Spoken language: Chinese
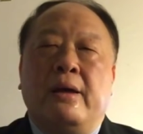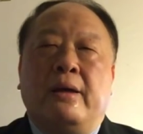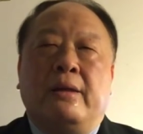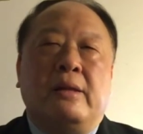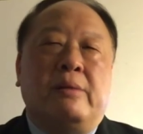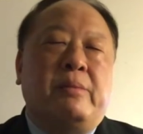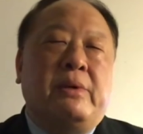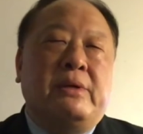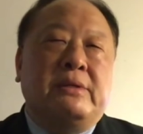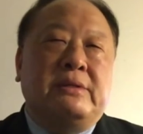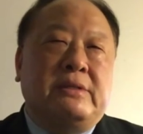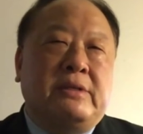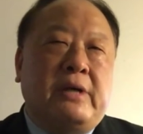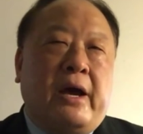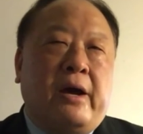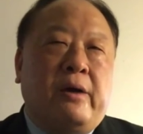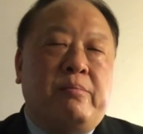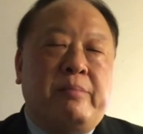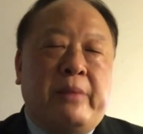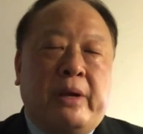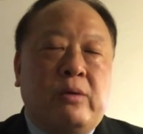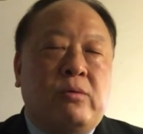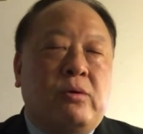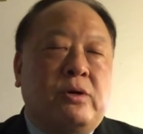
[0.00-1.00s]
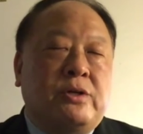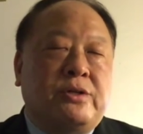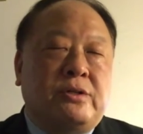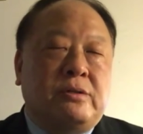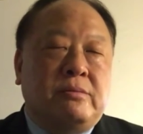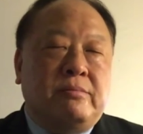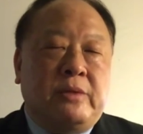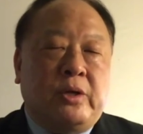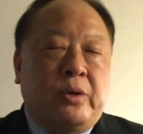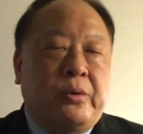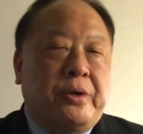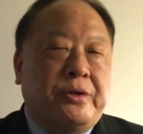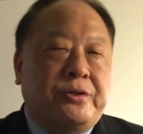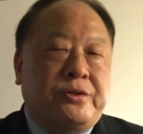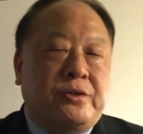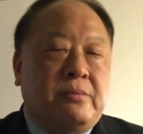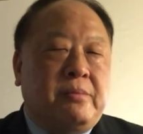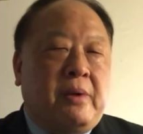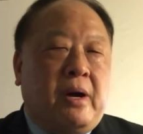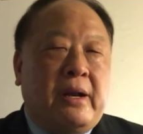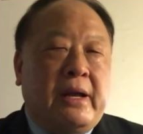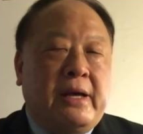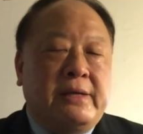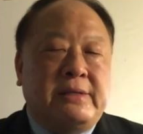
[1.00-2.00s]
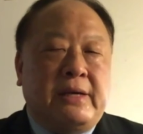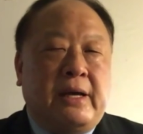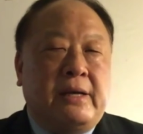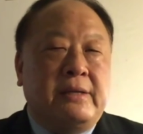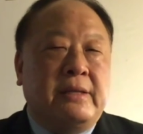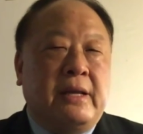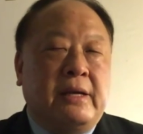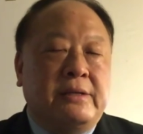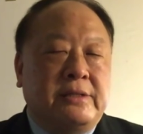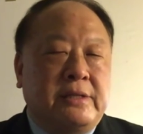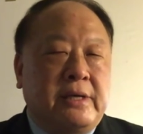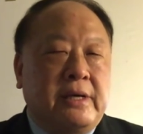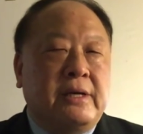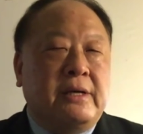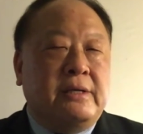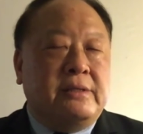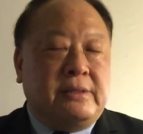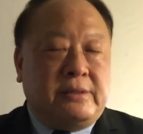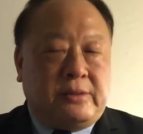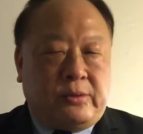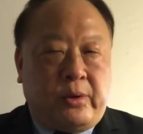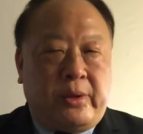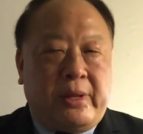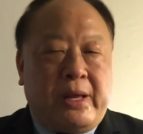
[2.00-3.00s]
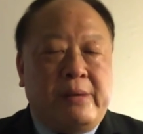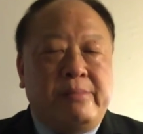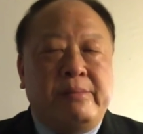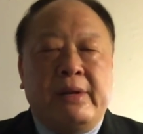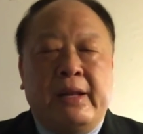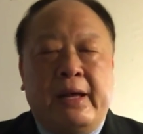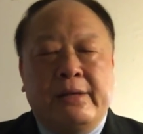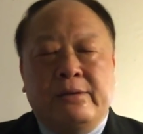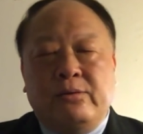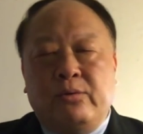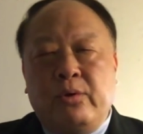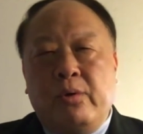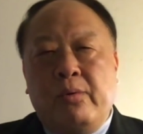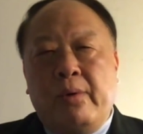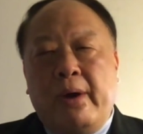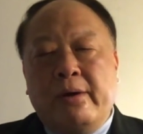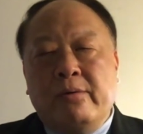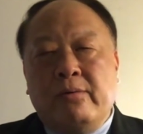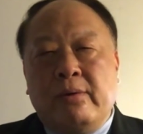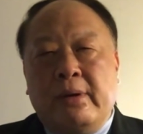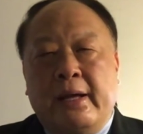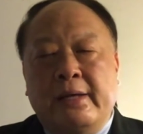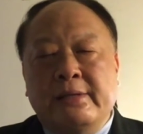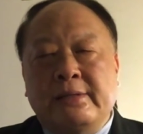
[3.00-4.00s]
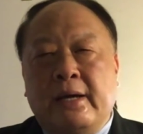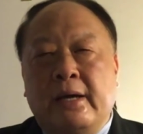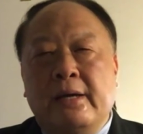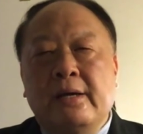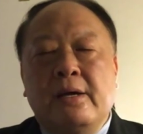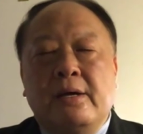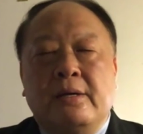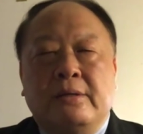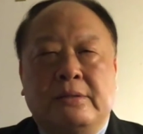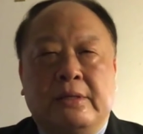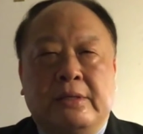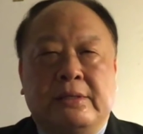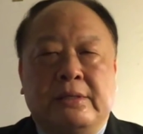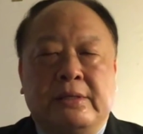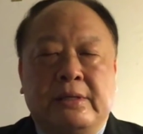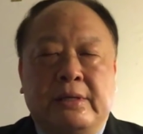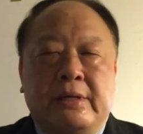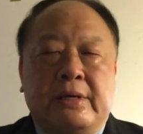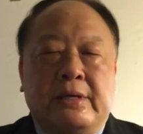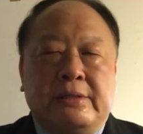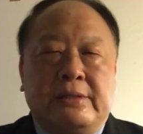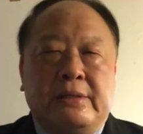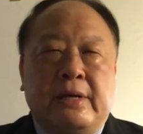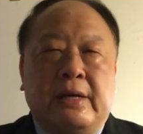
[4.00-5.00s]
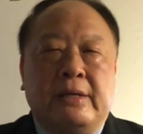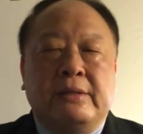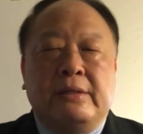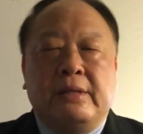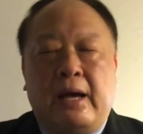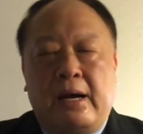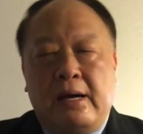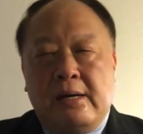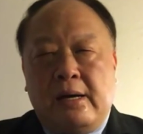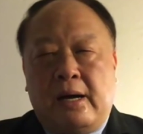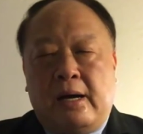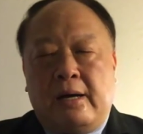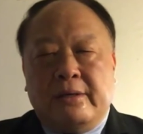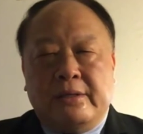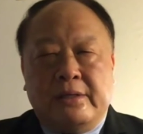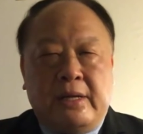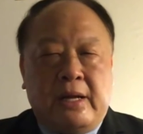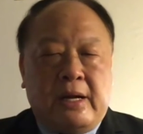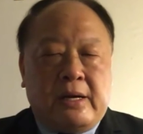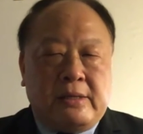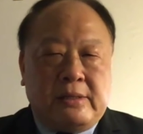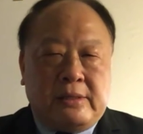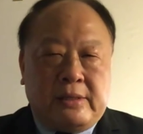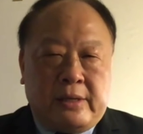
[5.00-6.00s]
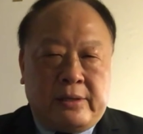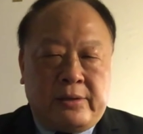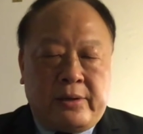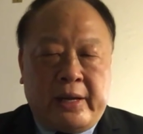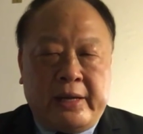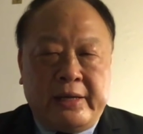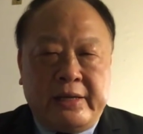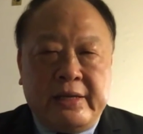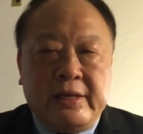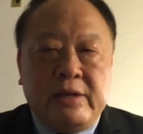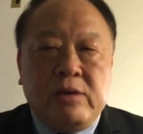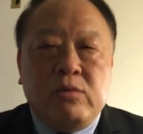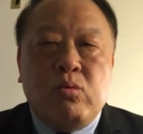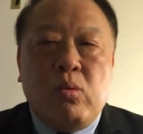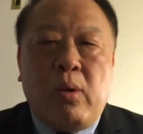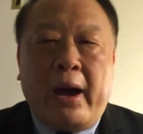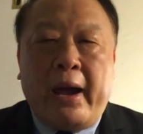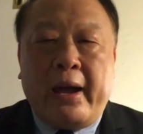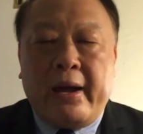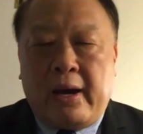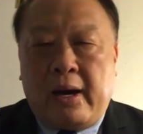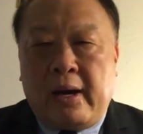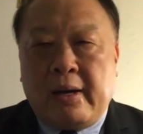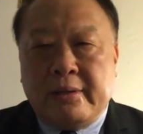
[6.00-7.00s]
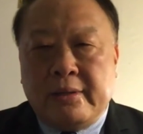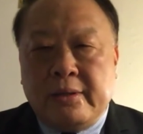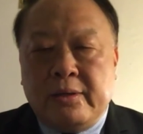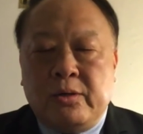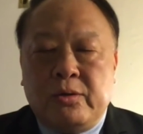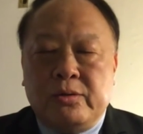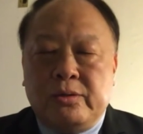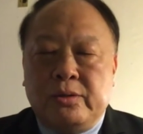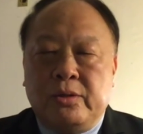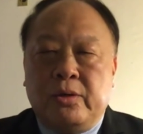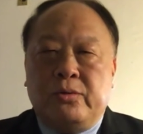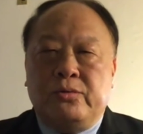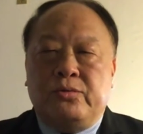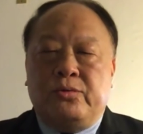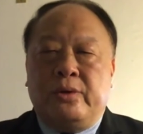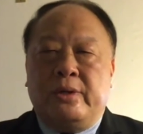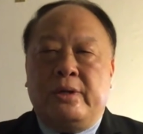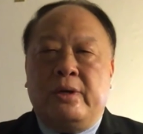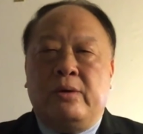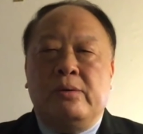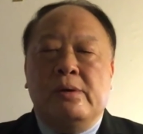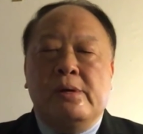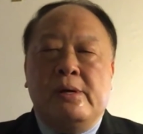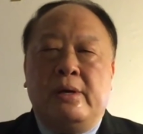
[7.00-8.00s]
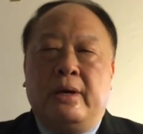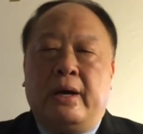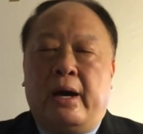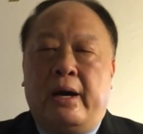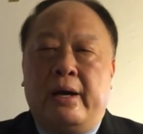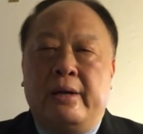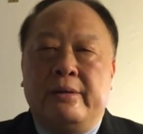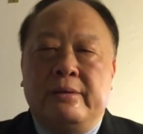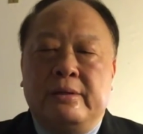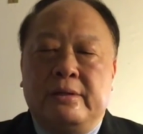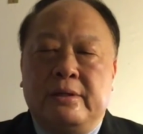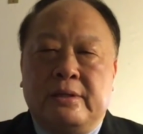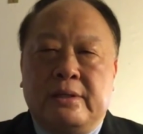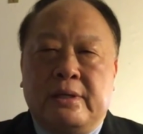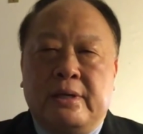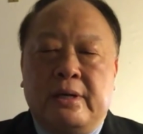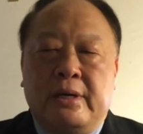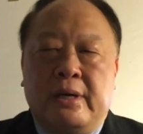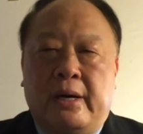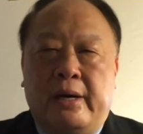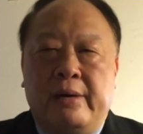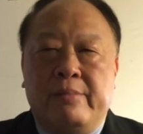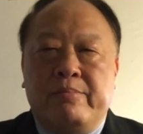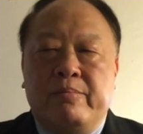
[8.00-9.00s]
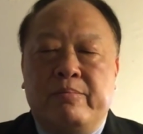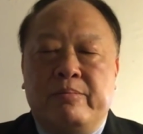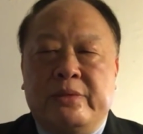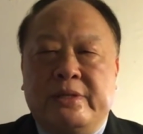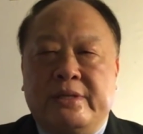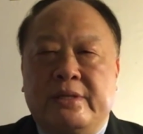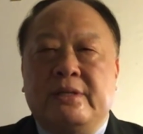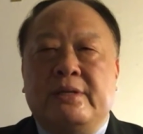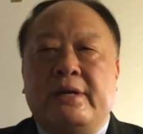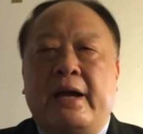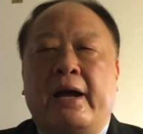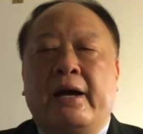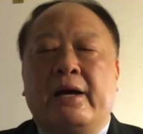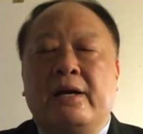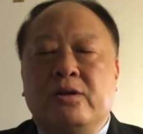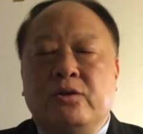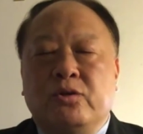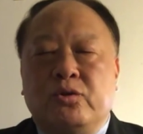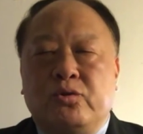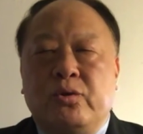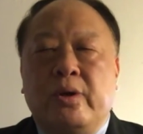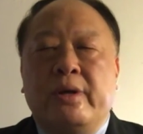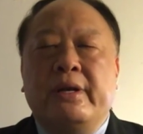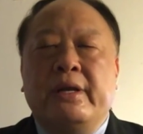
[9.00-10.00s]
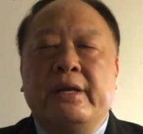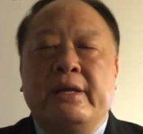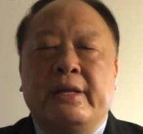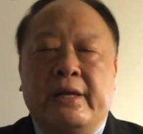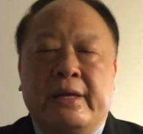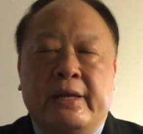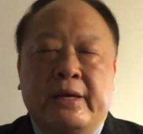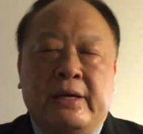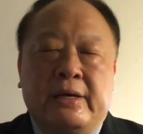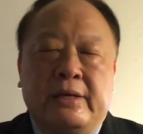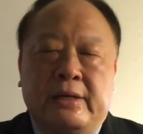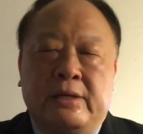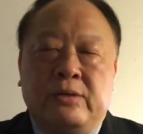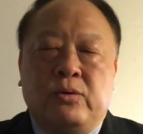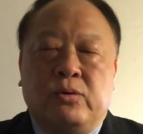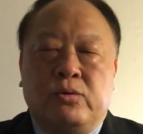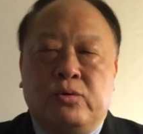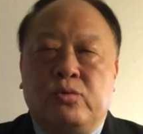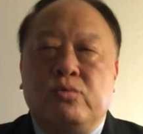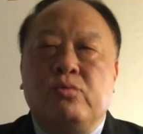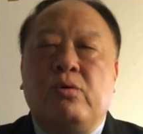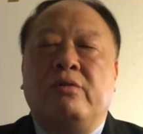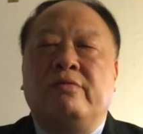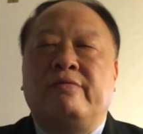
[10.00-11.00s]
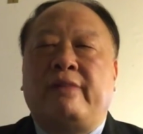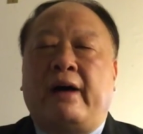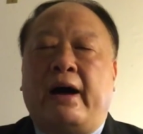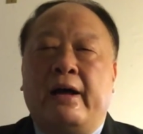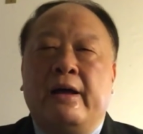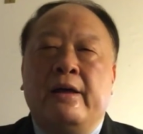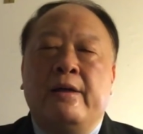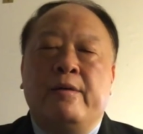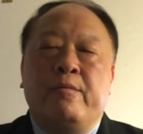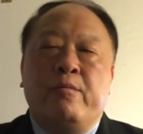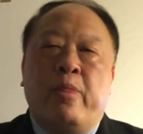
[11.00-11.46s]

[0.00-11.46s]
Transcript: 那么，在美国《时纽约时报》来讲，那这个对他们来对外国来讲，这是一个相当啊让人家意外啊又又觉得很这个很自然很顺利的一个一种做法。